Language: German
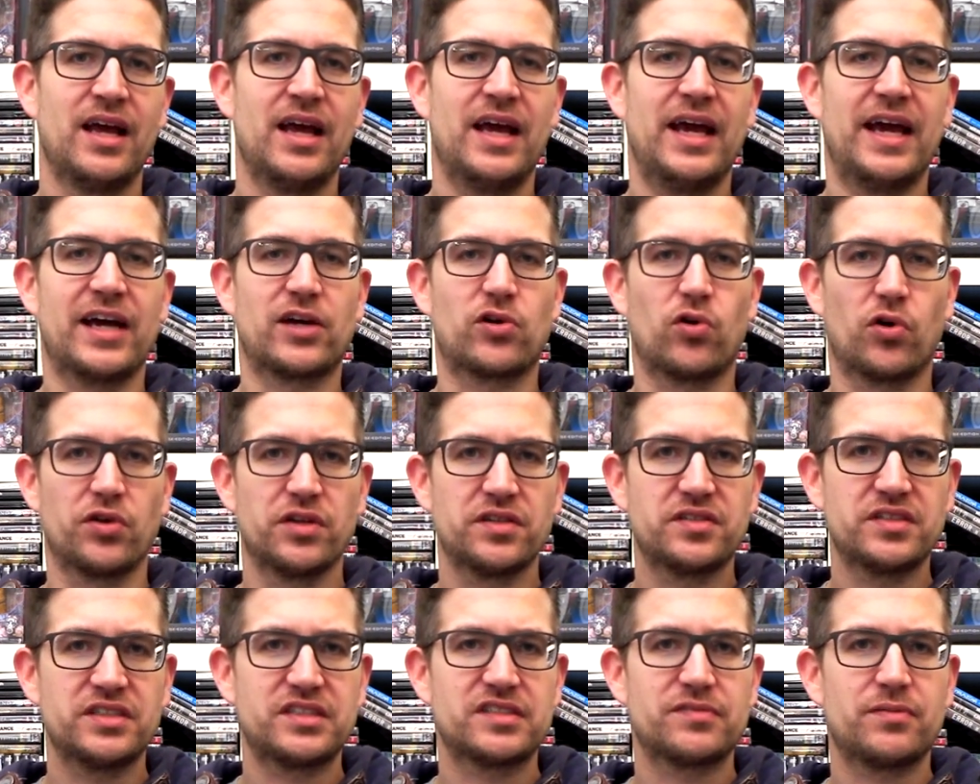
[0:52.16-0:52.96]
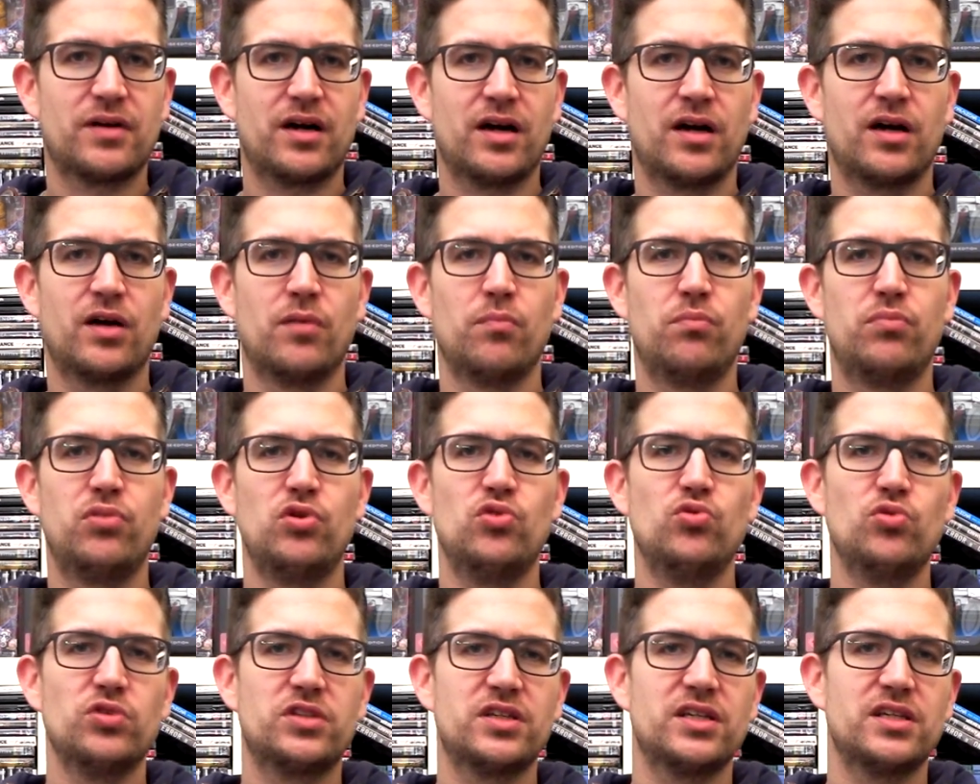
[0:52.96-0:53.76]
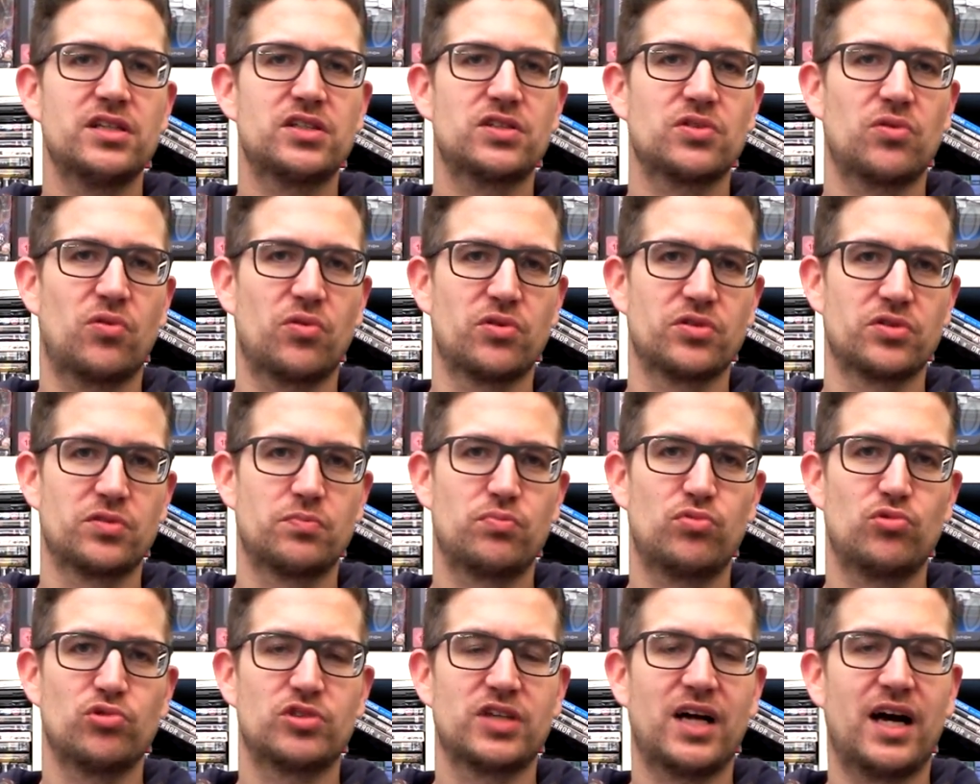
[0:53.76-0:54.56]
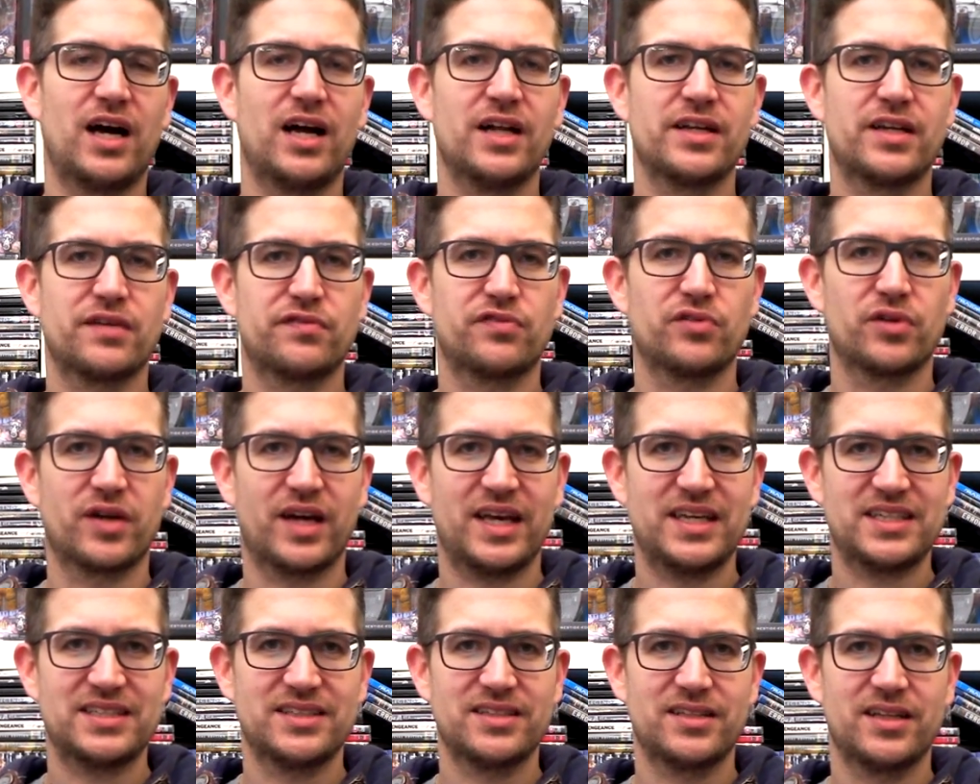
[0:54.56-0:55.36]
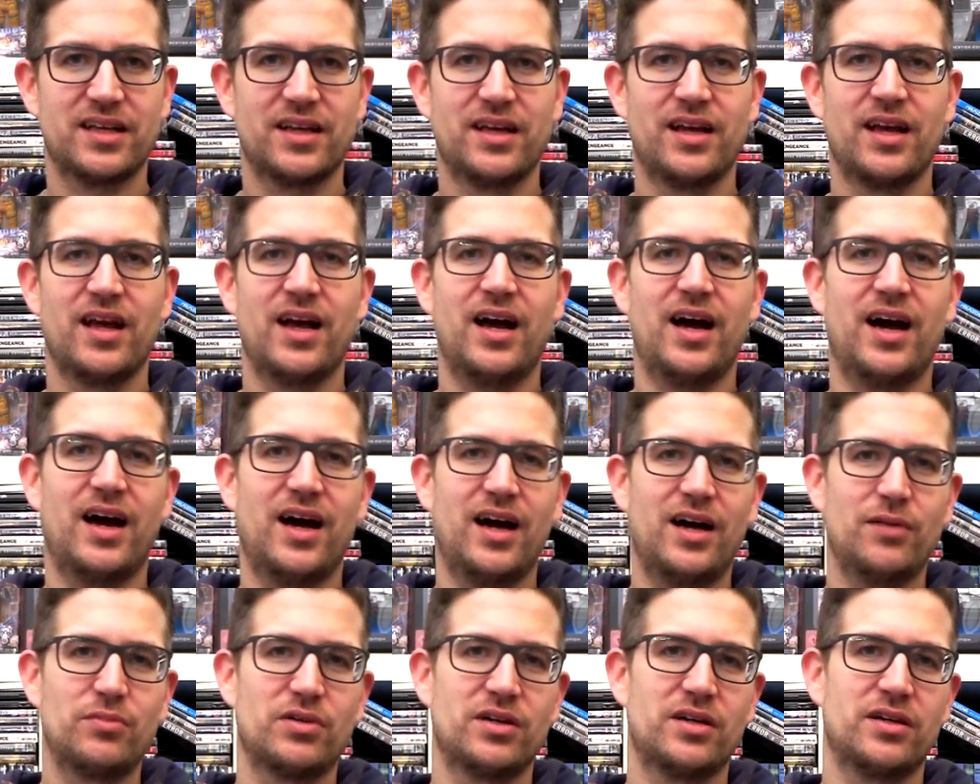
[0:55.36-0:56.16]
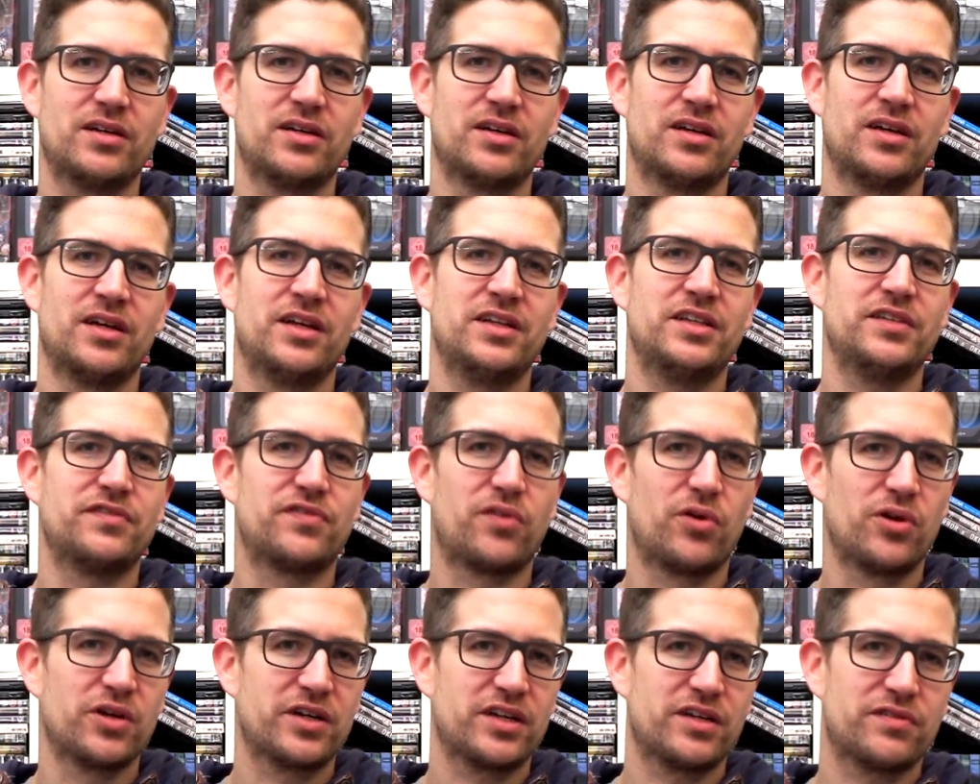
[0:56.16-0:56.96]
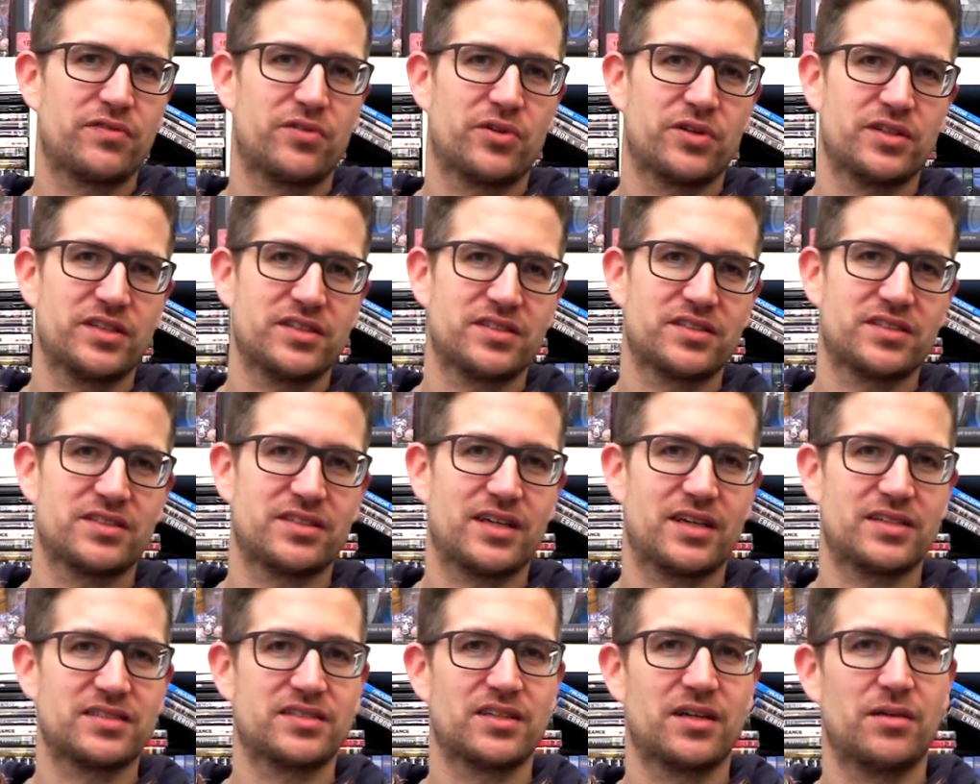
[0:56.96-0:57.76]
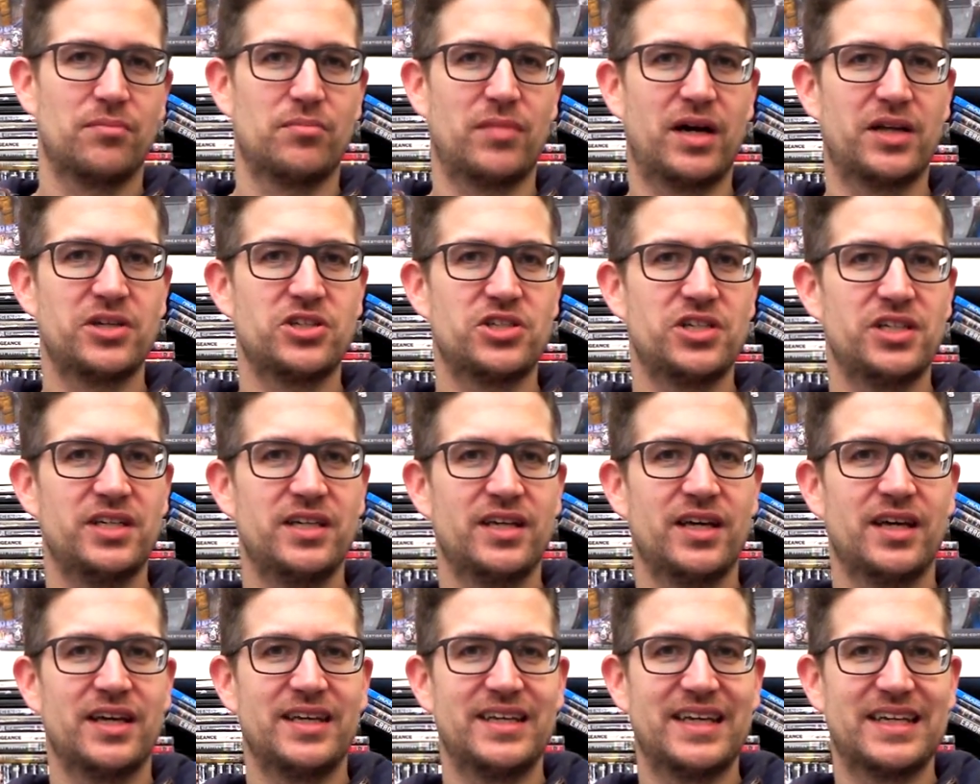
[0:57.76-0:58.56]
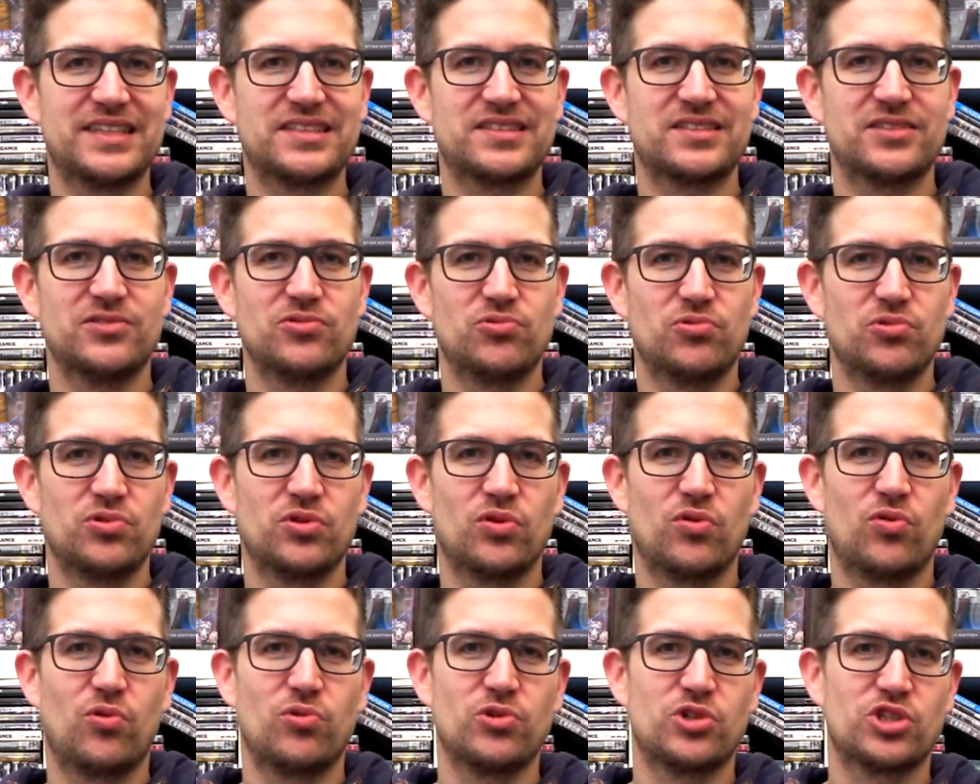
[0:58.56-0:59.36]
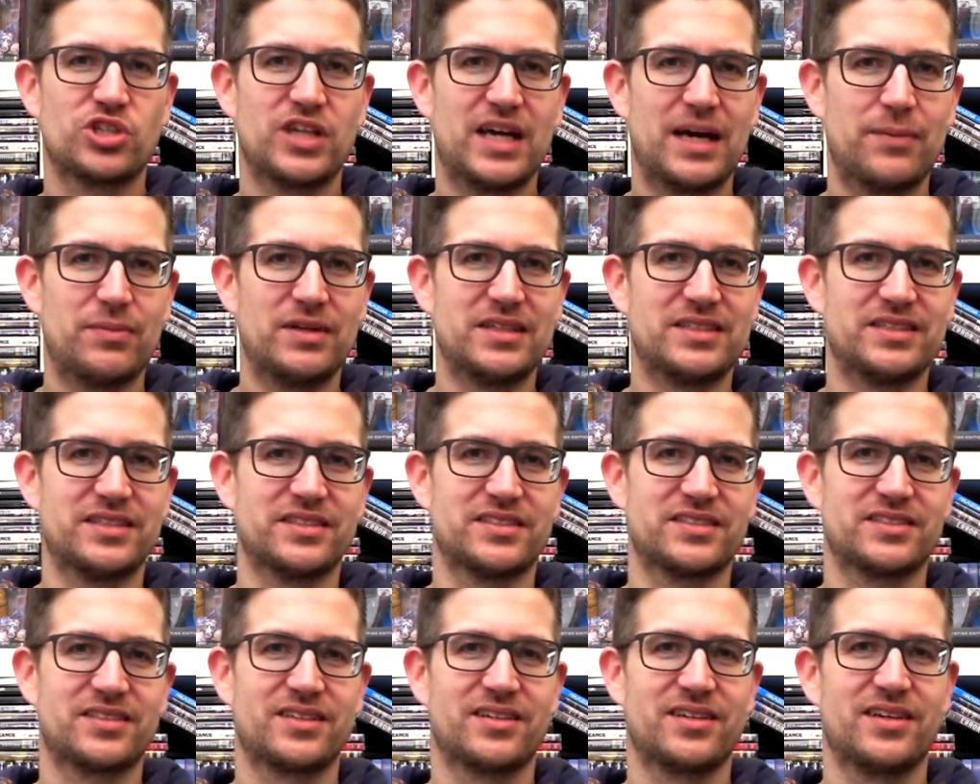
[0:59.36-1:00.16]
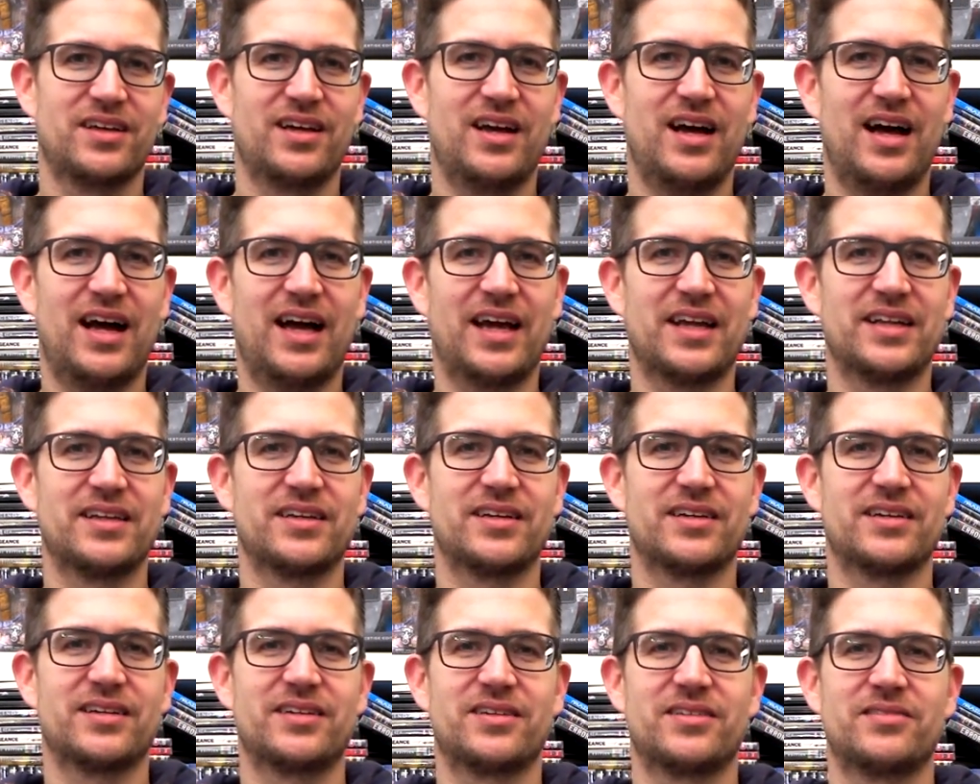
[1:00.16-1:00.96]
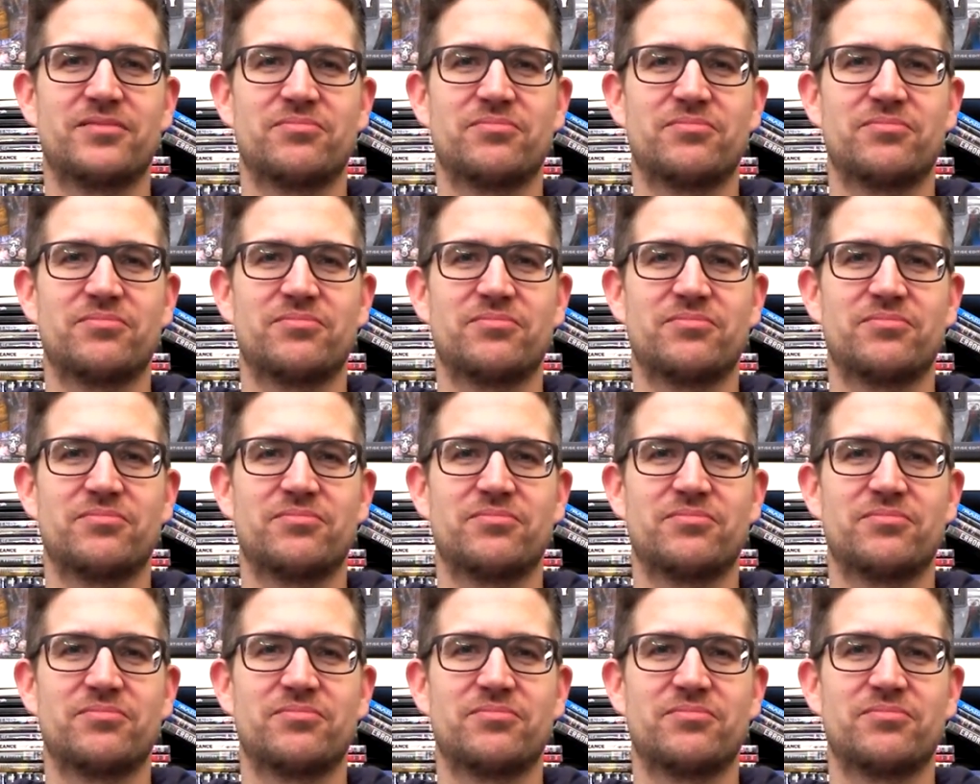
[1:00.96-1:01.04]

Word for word: Er konnte sich zwar blutig und brutal dafür rächen, aber die Folge davon ist, dass Manji jetzt nun unsterblich ist. Eine